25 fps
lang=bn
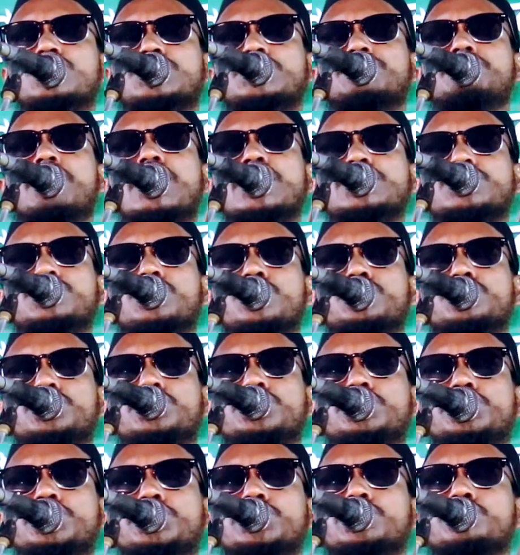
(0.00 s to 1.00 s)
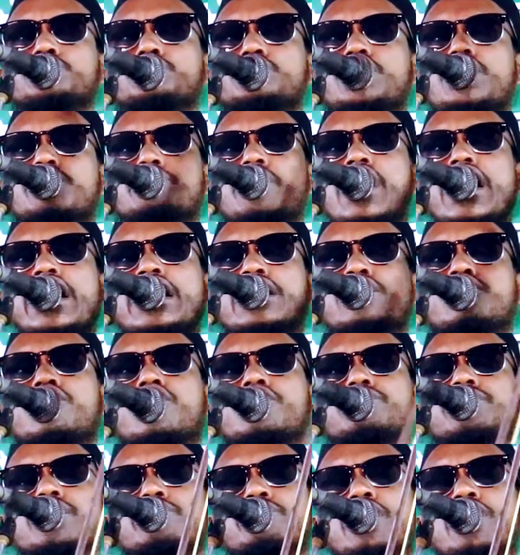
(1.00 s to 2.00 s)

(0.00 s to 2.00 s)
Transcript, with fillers: দশ মাস দশ দিন শিশুকে মায়ের গর্বে